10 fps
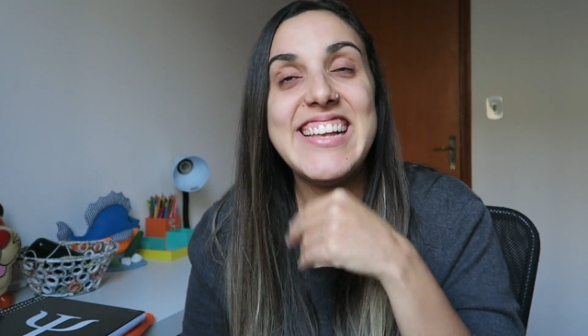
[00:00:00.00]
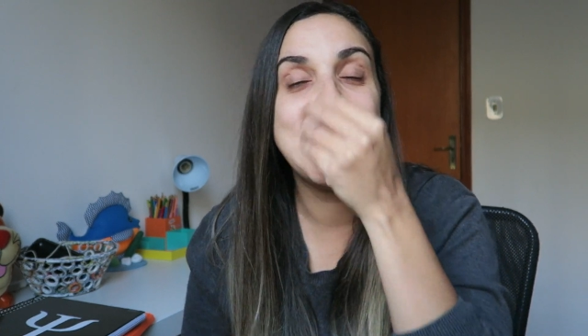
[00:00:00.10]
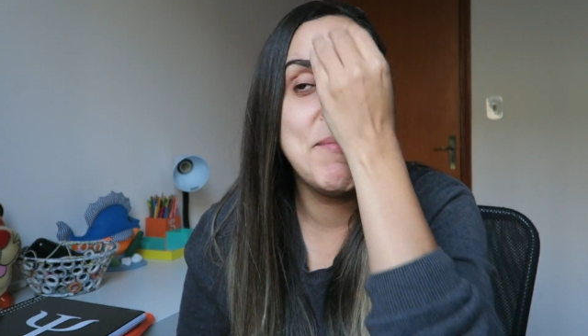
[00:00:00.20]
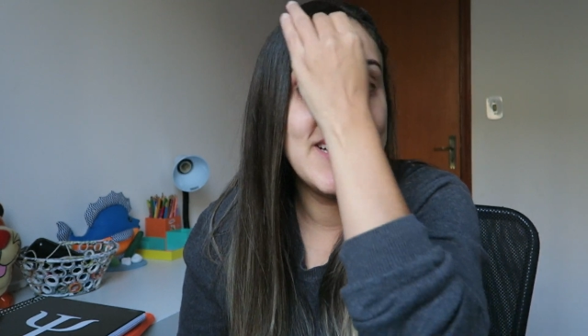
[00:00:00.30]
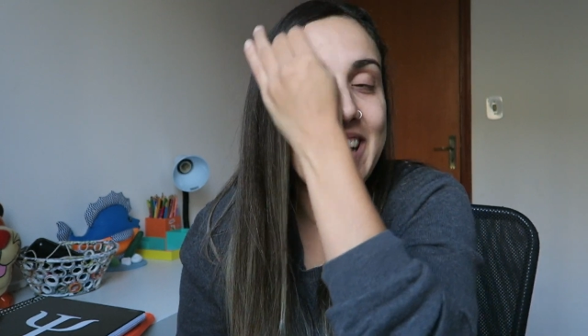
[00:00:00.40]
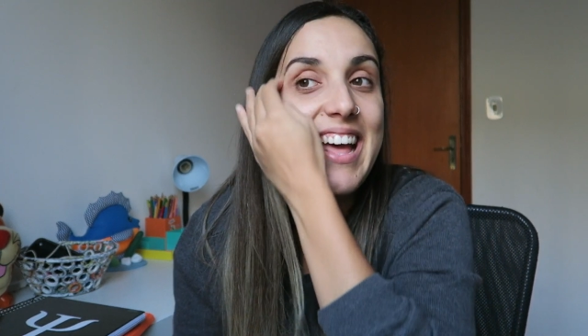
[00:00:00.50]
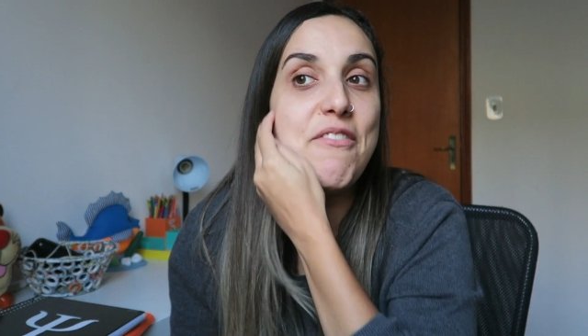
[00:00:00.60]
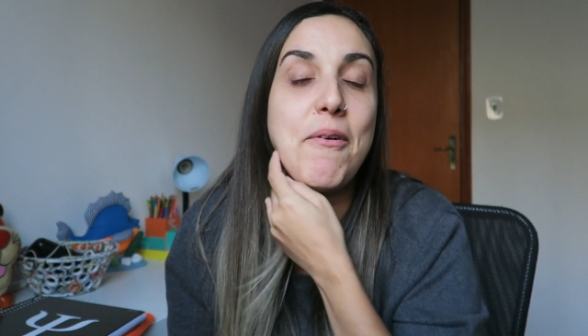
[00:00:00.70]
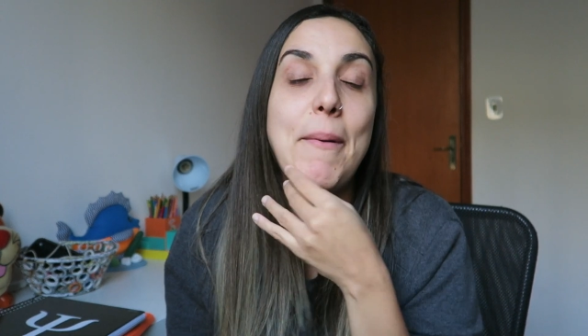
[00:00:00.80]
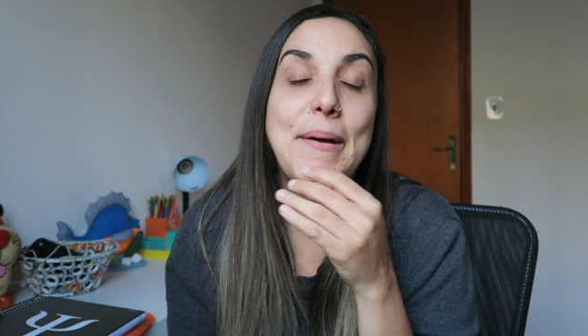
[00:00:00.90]
essa
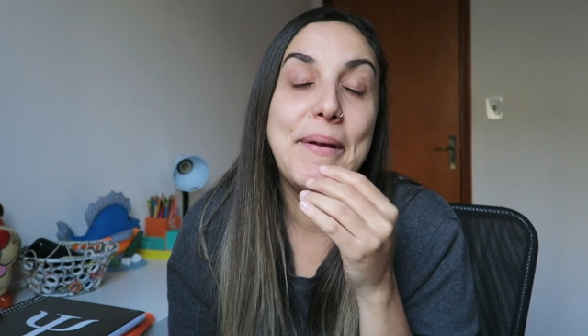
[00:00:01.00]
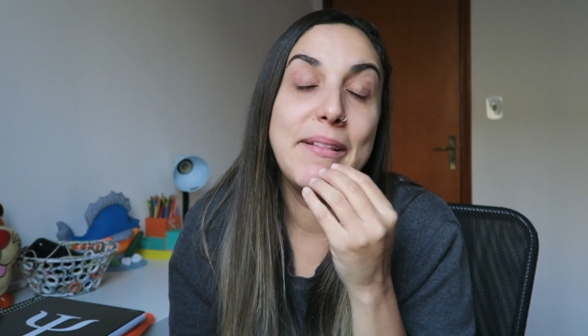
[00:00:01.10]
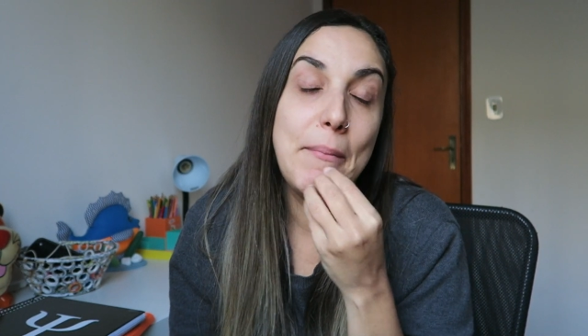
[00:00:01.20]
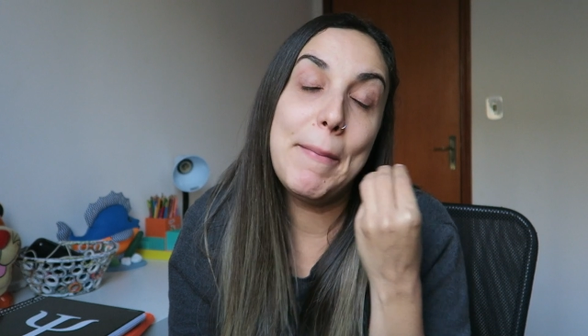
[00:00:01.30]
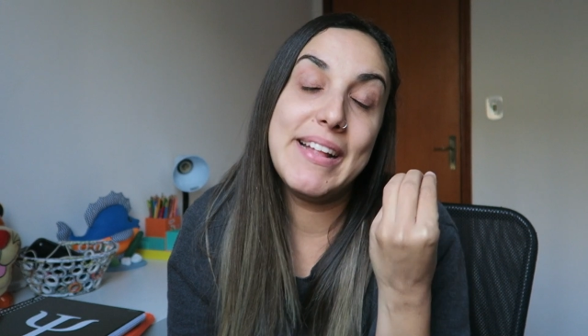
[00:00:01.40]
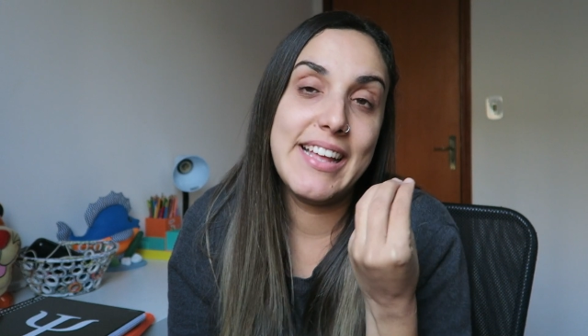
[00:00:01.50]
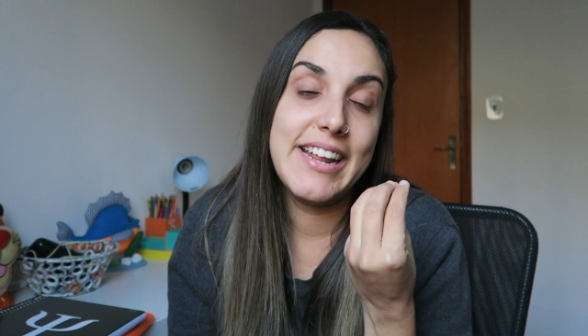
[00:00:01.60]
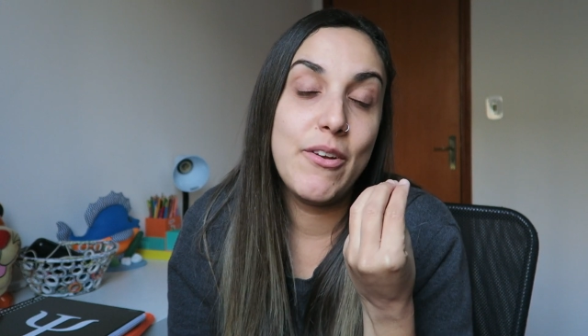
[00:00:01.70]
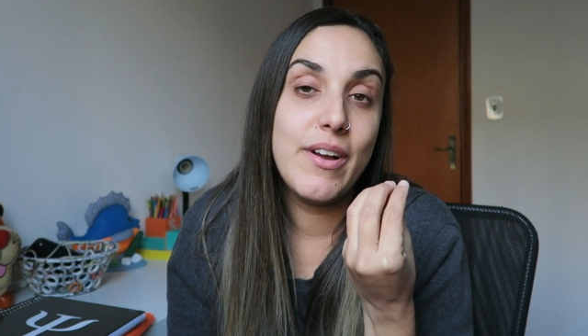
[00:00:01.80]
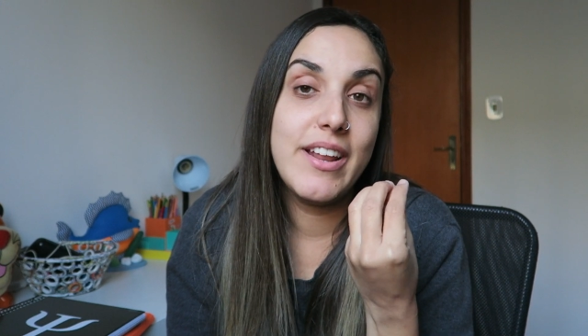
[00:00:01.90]
matéria foi uma, uma
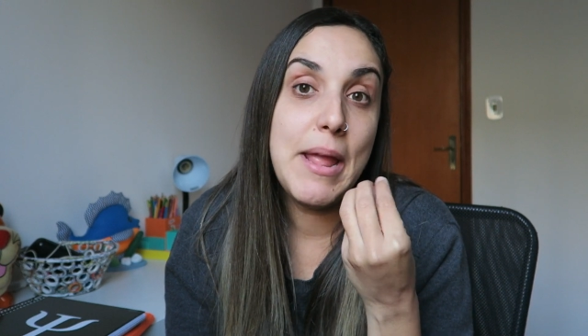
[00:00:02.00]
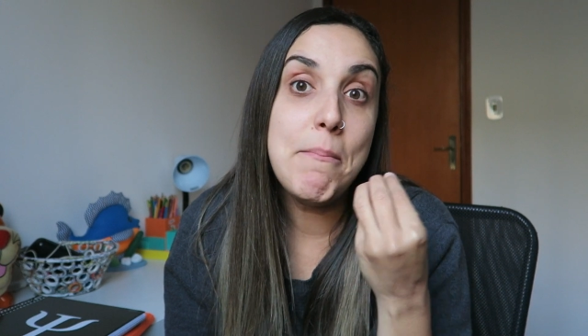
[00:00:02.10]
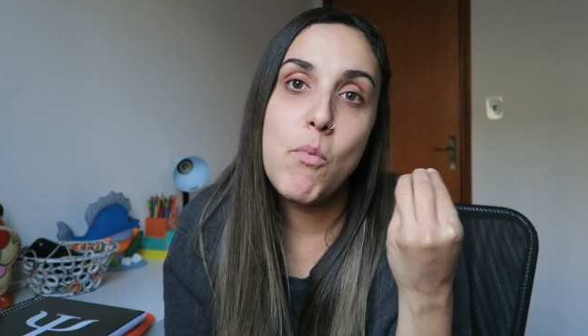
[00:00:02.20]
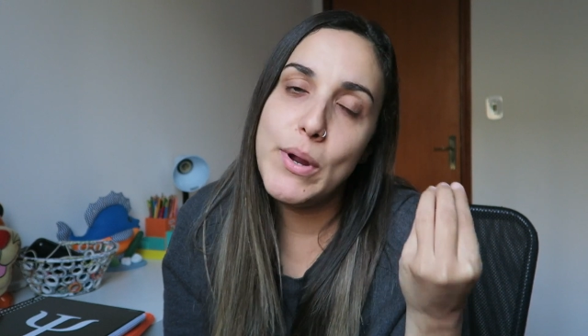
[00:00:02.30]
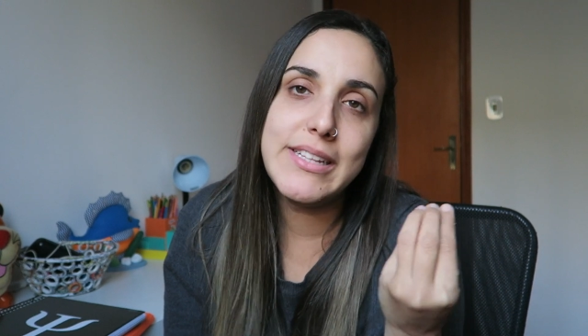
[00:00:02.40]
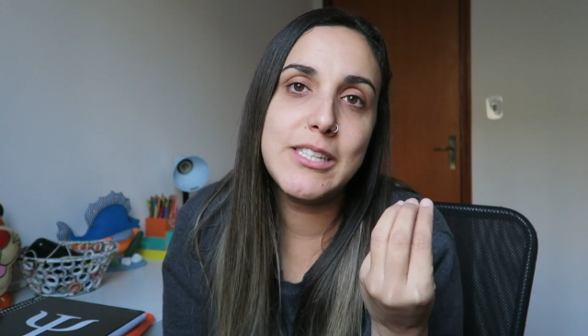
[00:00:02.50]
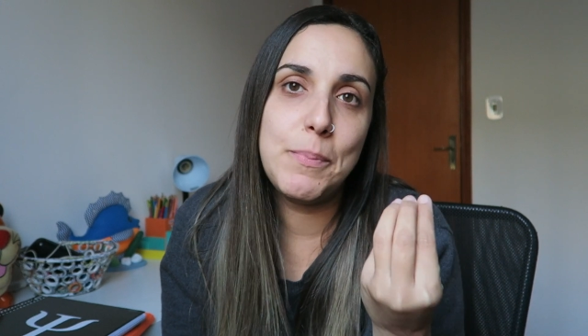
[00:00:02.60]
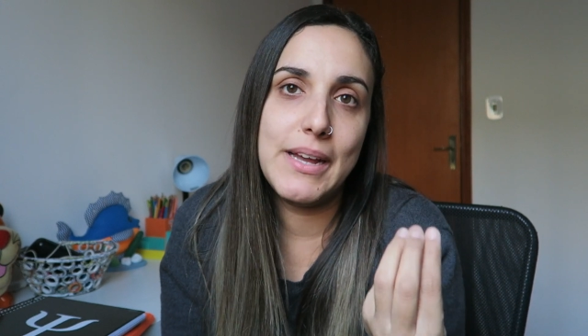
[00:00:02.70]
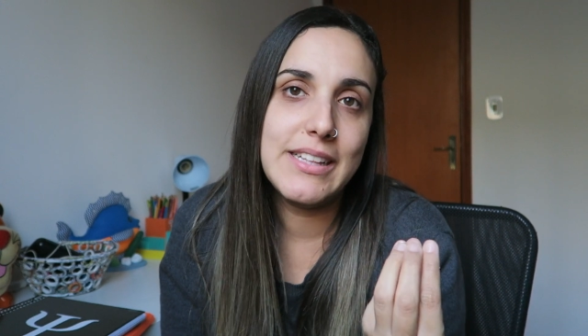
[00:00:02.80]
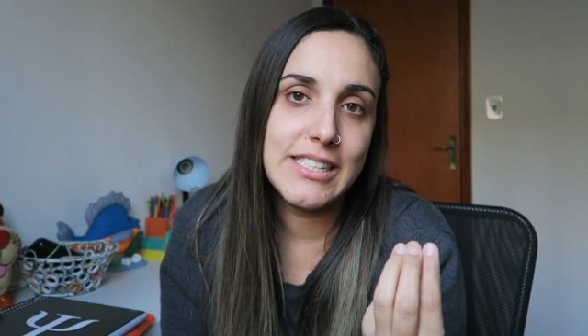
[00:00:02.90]
matéria que eu criei muita
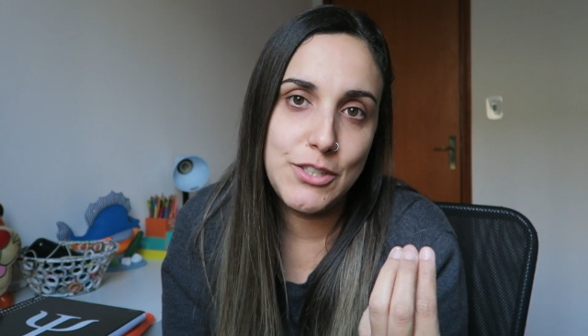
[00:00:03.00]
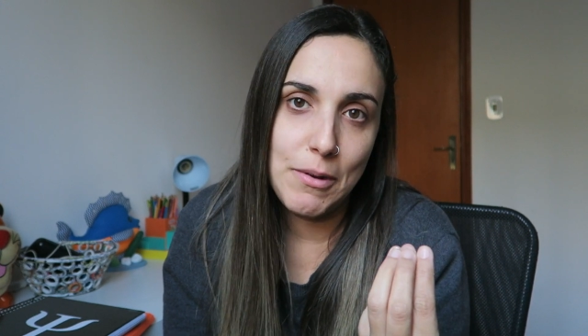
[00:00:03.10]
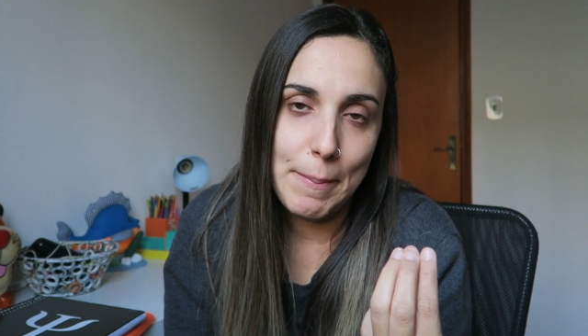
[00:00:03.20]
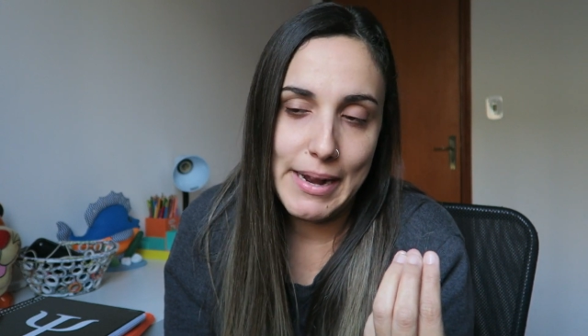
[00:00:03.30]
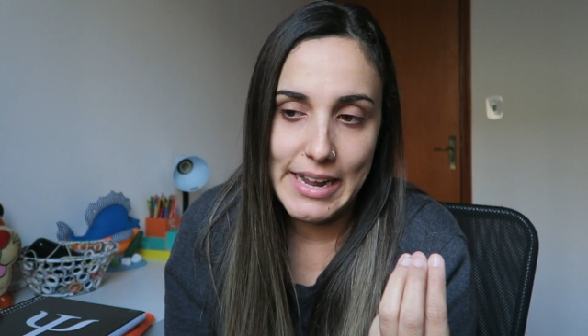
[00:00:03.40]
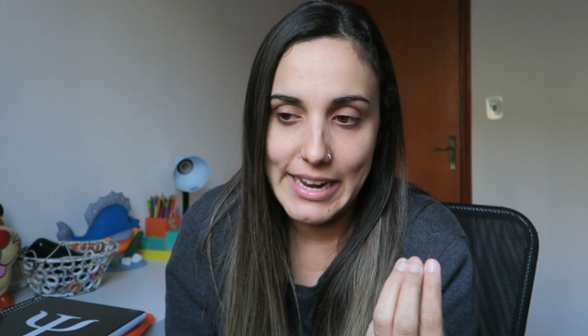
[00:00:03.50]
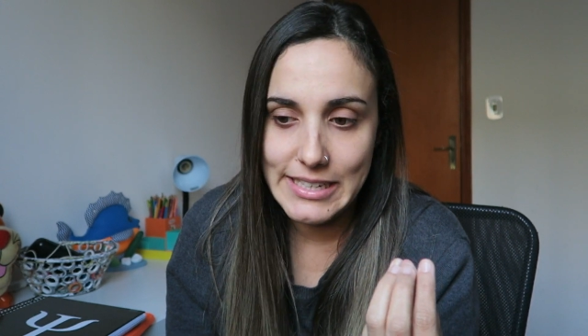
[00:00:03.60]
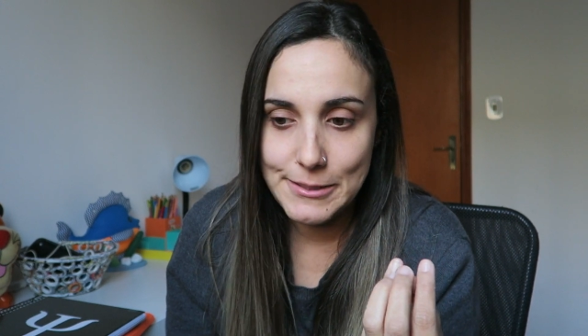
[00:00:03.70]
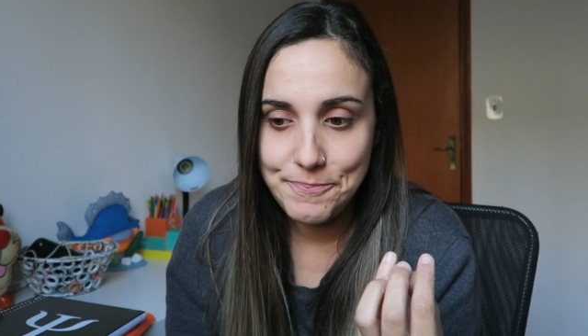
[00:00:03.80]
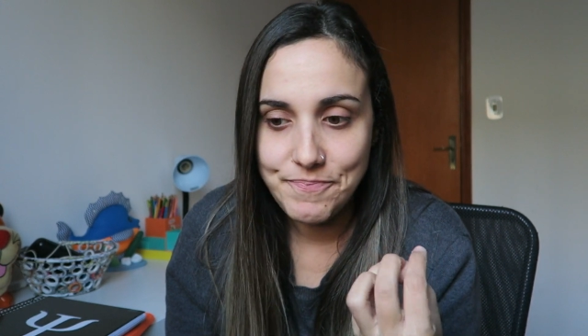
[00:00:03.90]
expectativa para
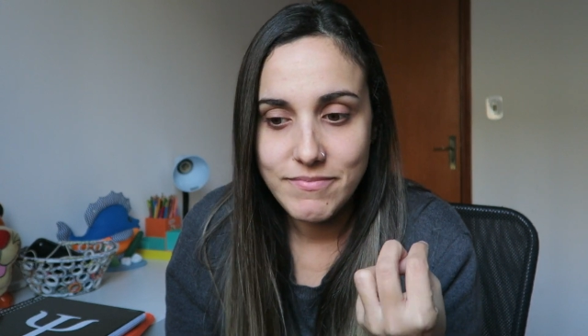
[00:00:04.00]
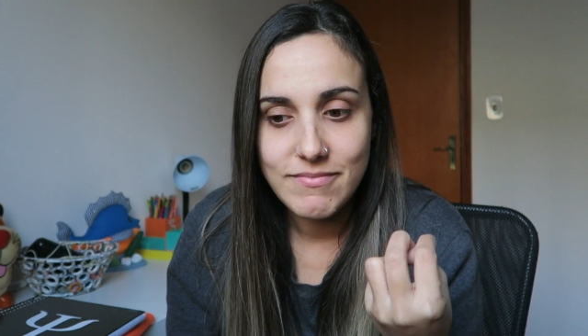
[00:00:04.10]
ela.